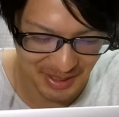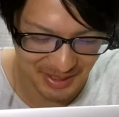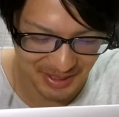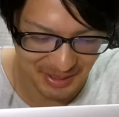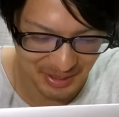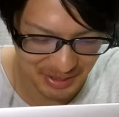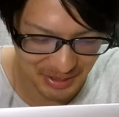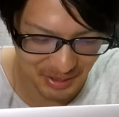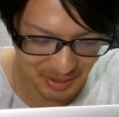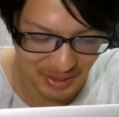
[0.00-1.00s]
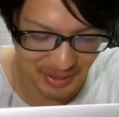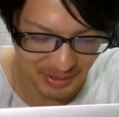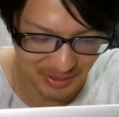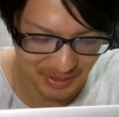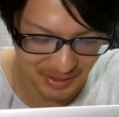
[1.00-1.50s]
ね、それはちょっと怖い
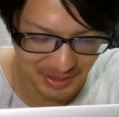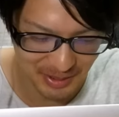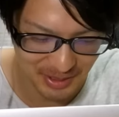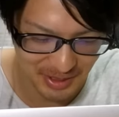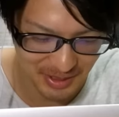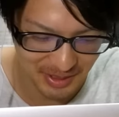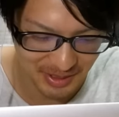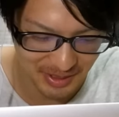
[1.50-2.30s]
よ。手蔵さん。